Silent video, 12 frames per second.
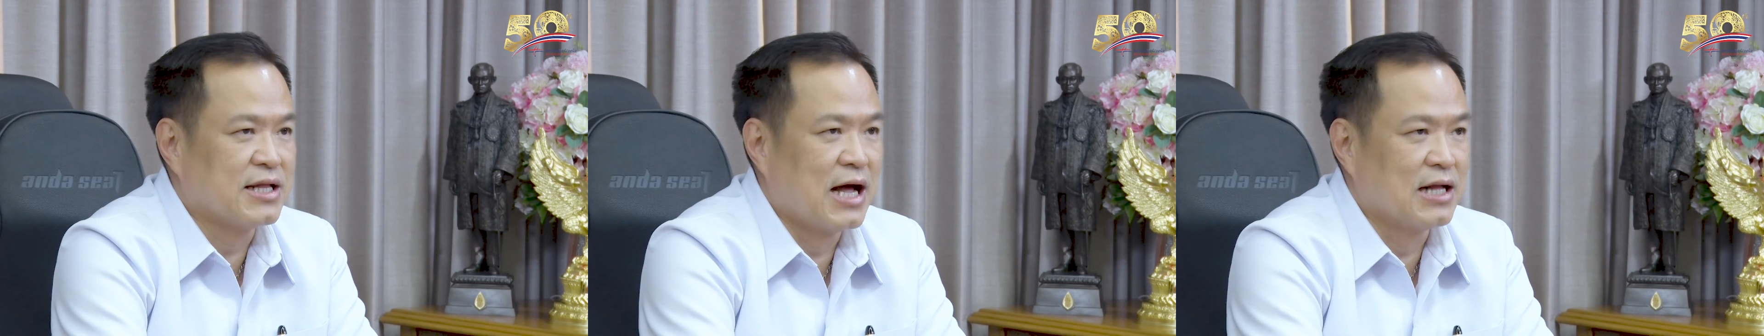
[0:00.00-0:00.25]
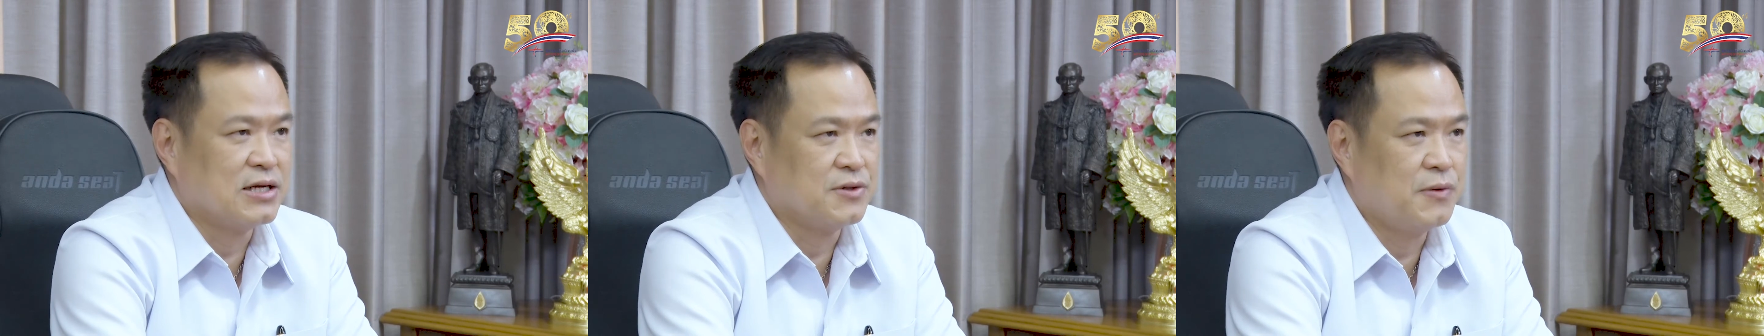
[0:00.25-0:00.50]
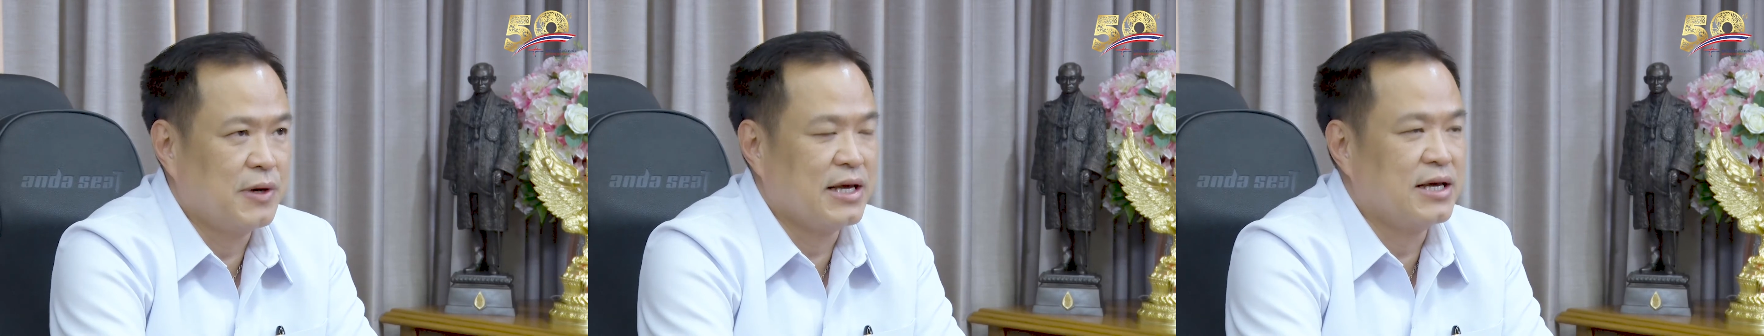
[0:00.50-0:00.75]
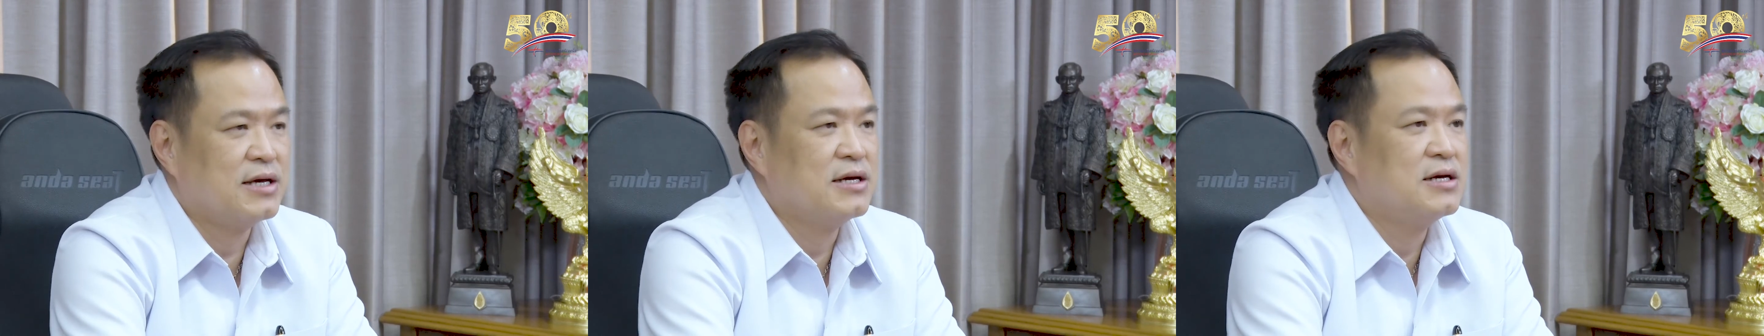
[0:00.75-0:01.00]
กทางหนึ่งด้วย
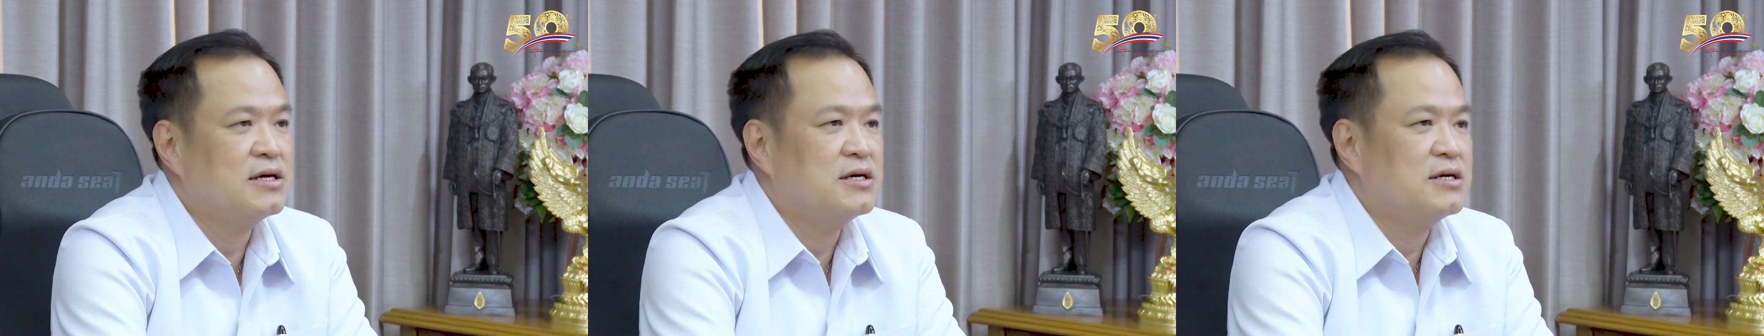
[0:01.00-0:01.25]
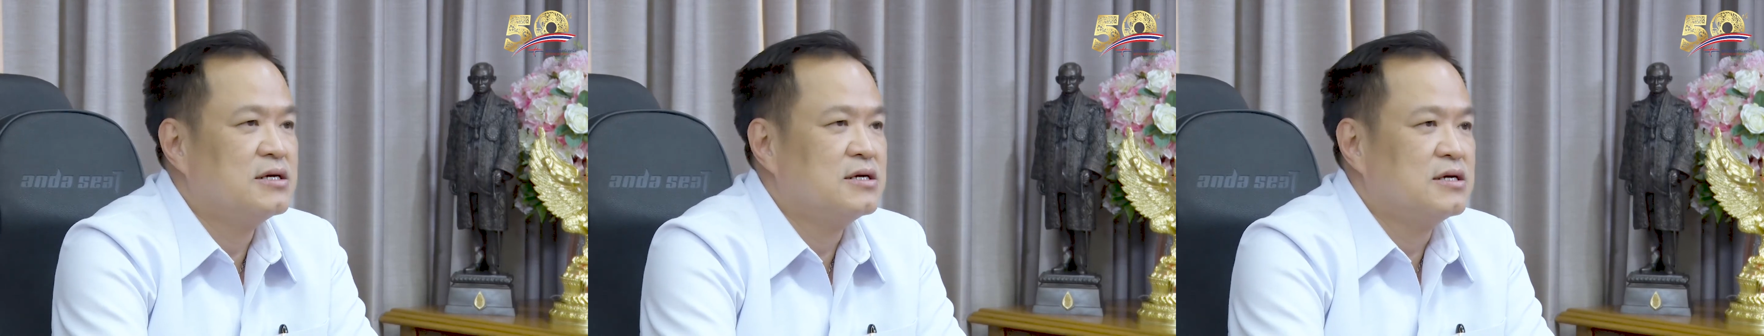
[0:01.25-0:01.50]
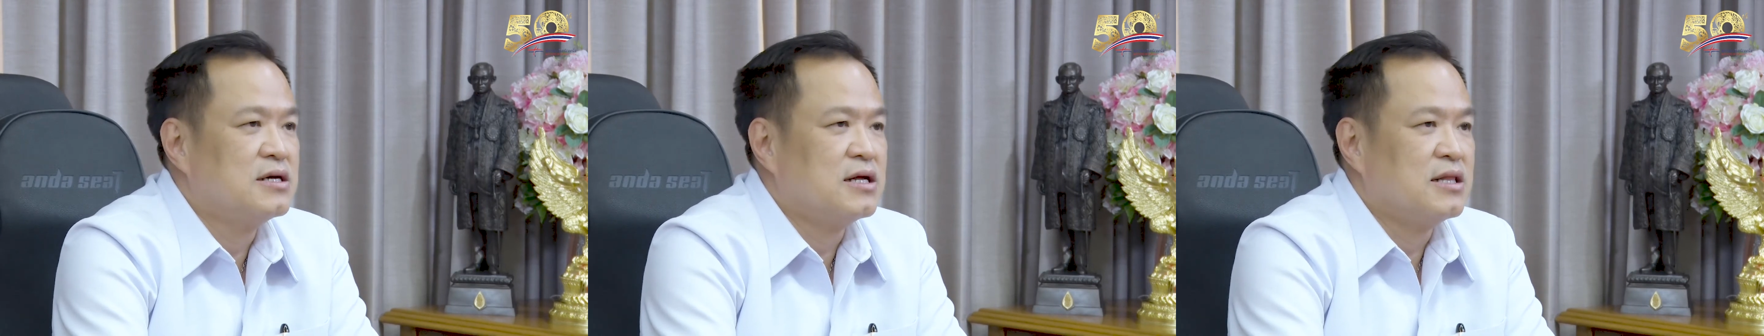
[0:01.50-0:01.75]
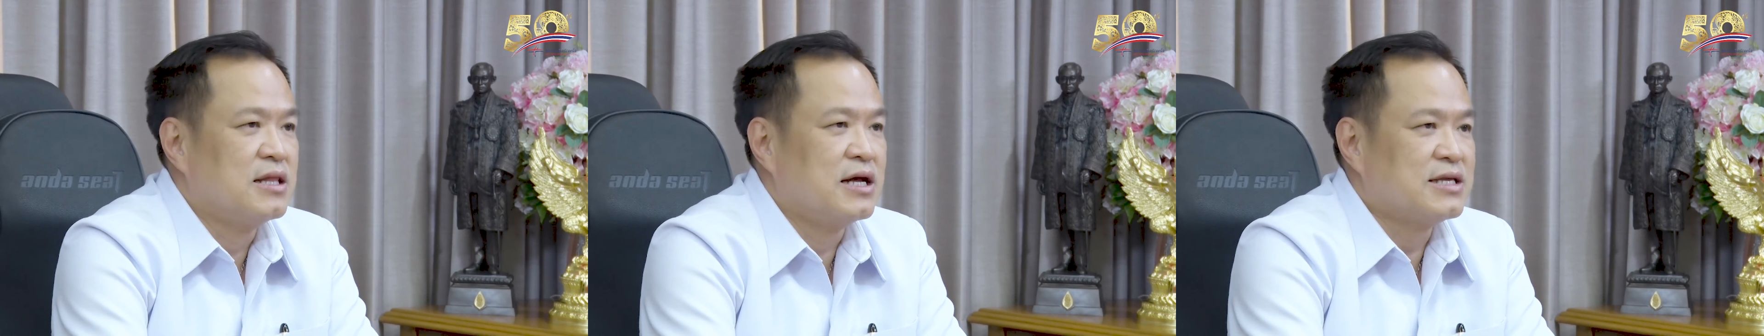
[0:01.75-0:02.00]

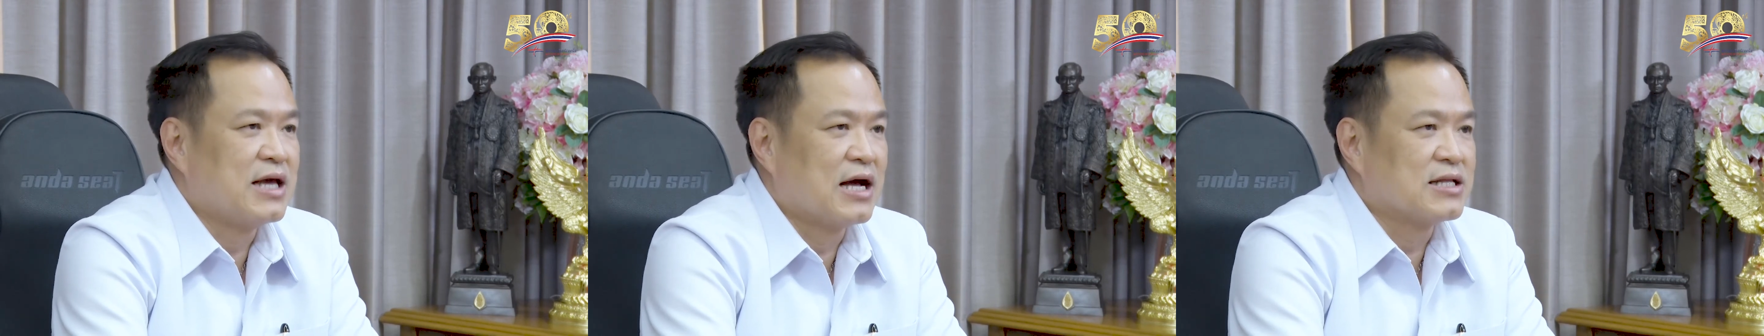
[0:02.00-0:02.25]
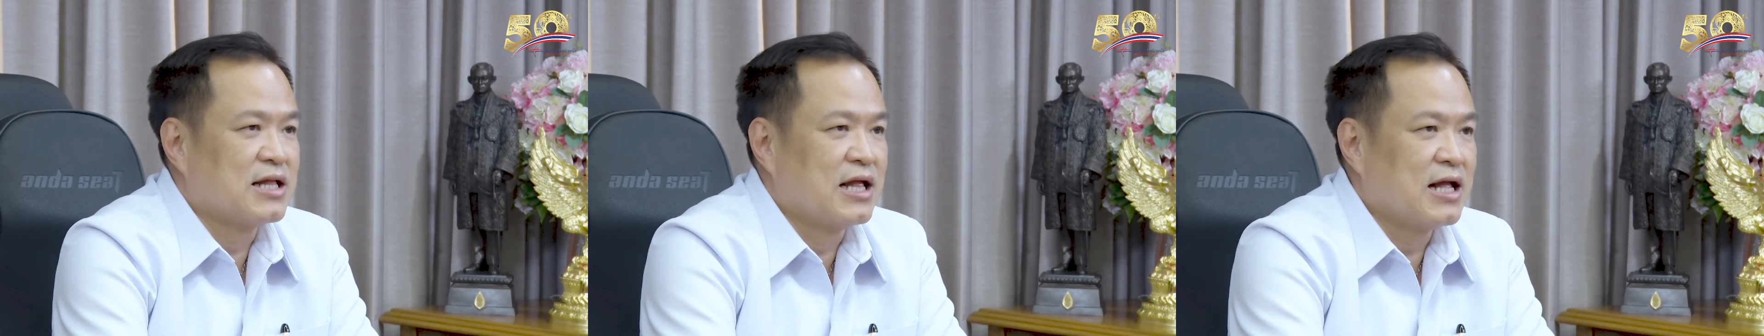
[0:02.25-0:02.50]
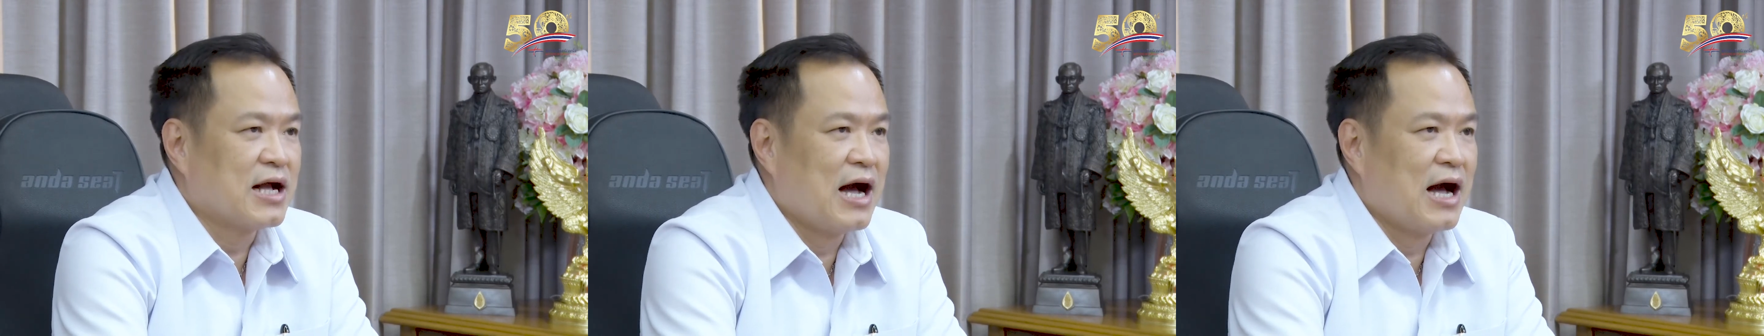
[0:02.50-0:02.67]
และจากสถาน